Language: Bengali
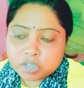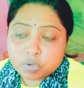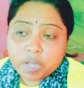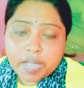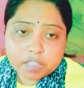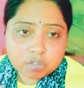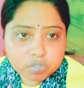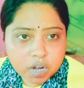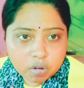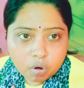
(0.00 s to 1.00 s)
তো
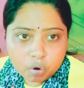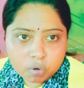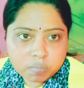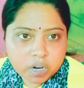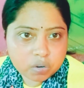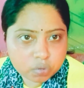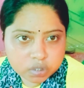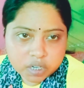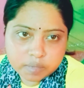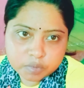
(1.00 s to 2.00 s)
এতটা গরম আর
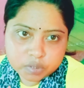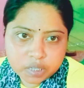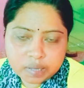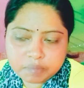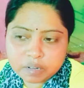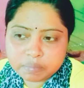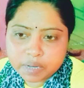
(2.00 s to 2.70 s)
রোদ্রের মধ্যেই আমরা